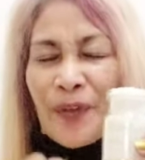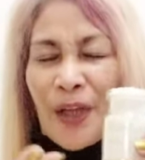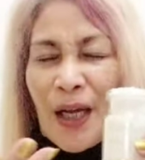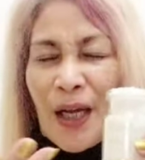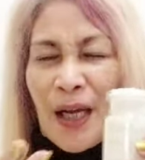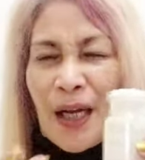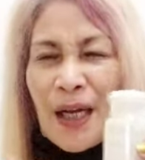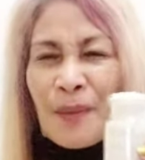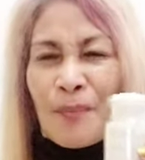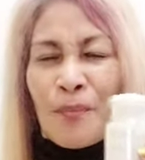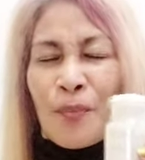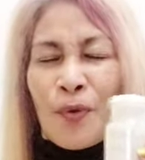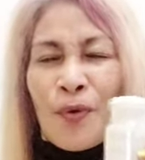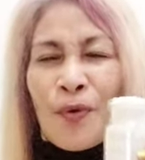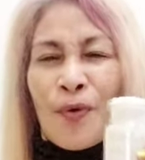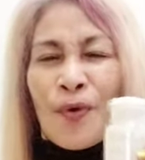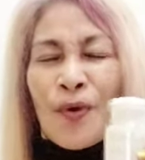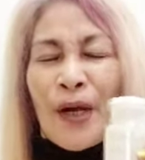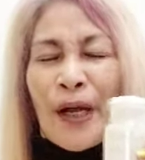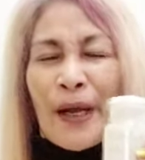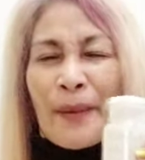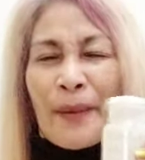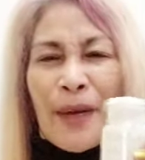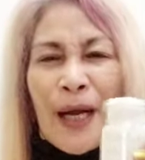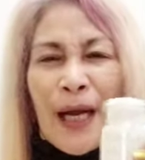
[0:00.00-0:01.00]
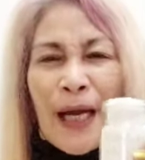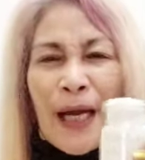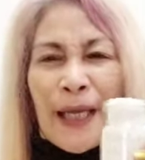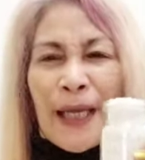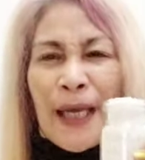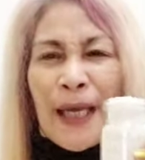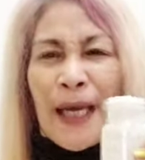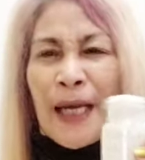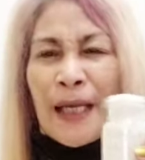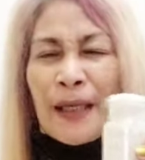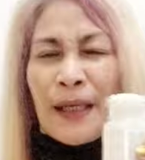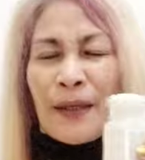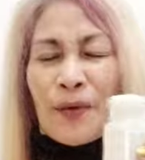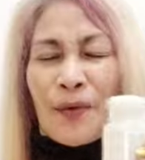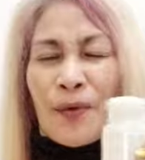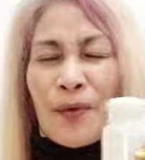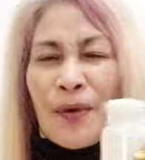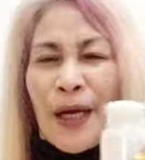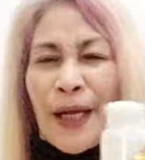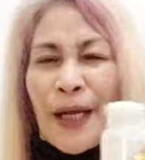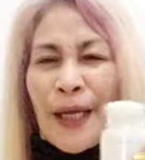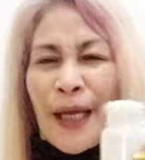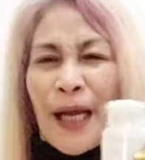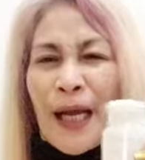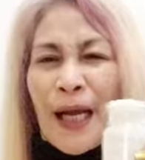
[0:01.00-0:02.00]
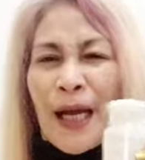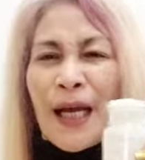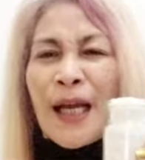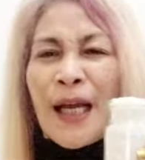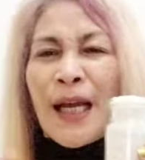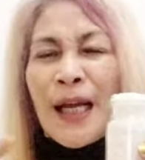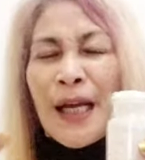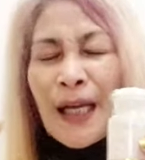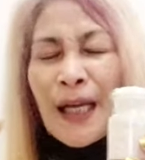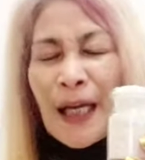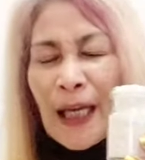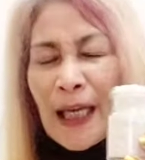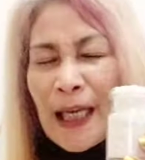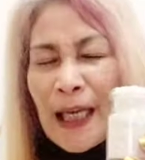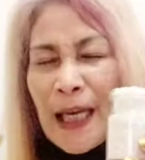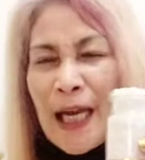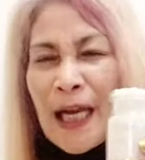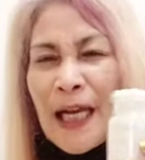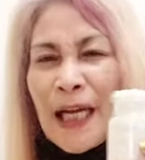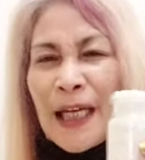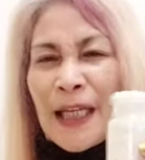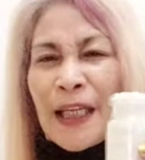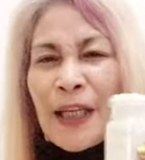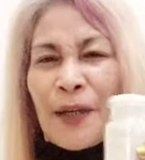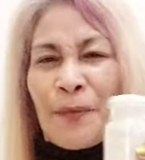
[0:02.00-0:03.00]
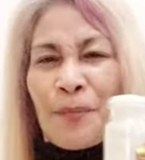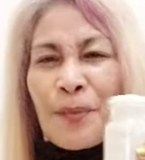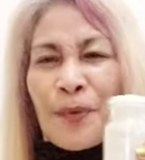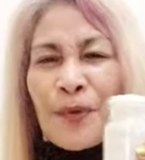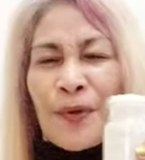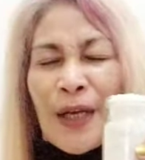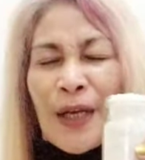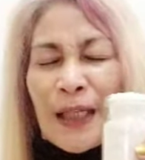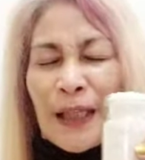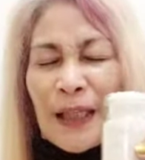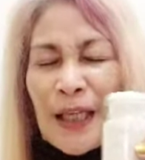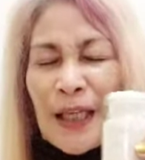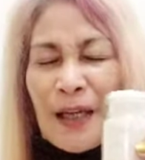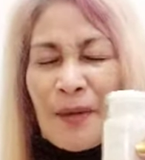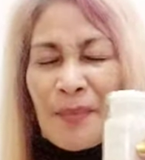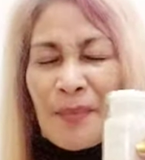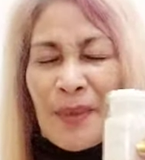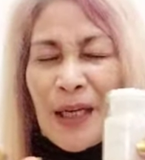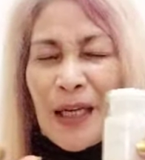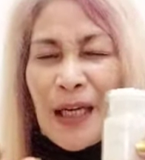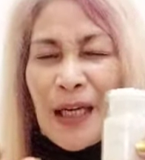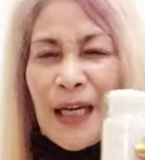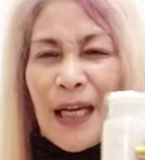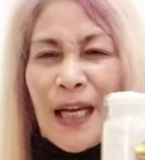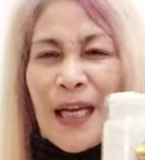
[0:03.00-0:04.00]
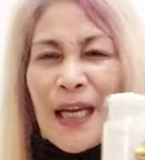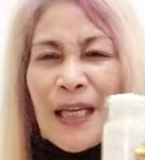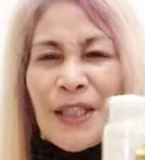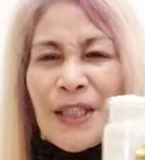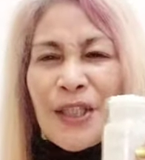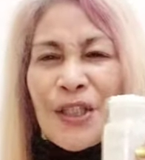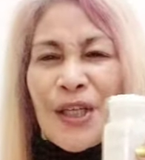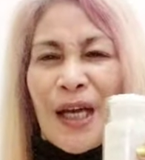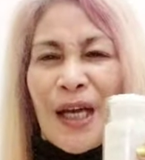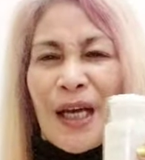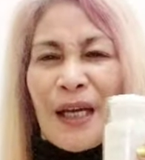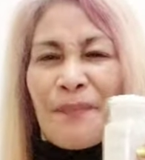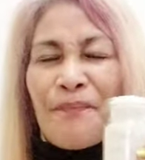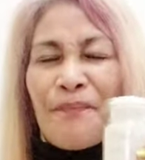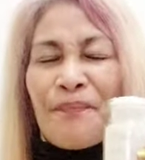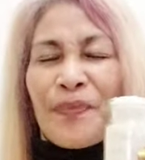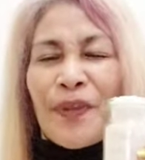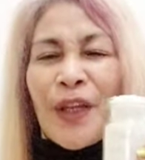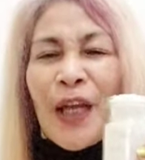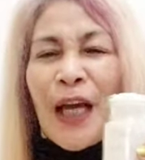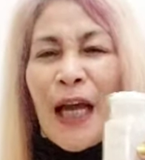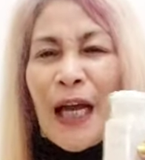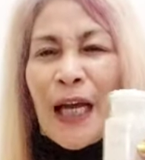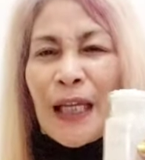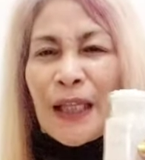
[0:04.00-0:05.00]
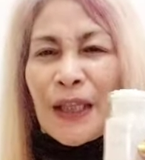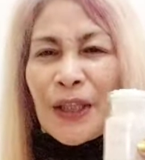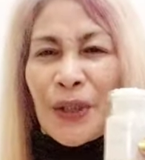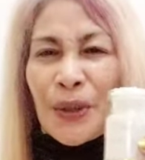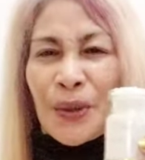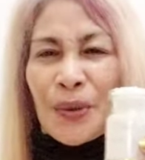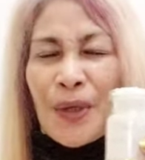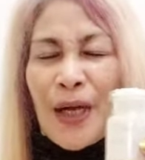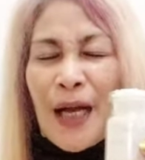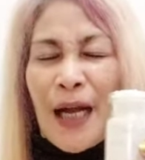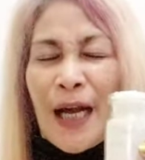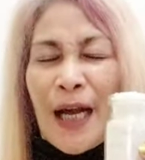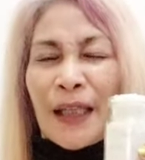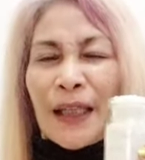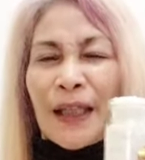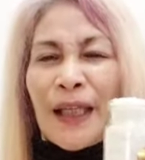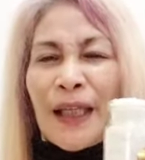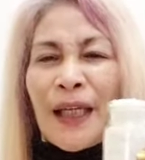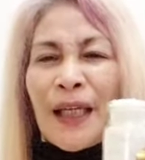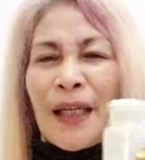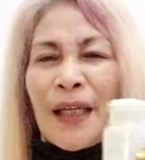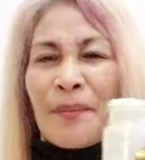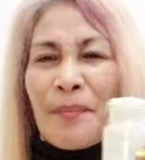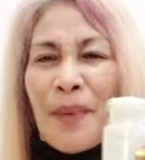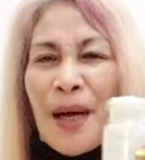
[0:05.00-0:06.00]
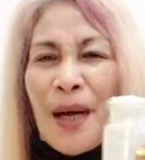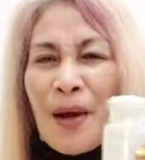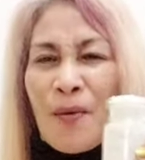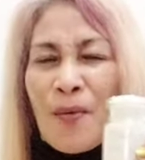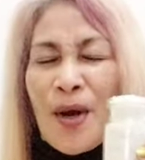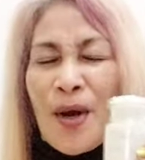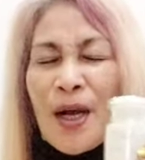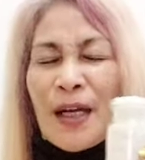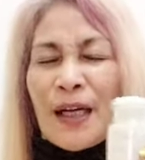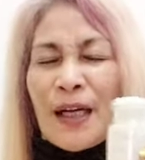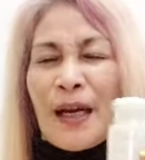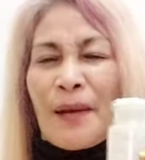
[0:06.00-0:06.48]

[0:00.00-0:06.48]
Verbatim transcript: uh, buong kabahayan. Kung kaya, kailangan din po nating maglagay dyan. At yung ating bawang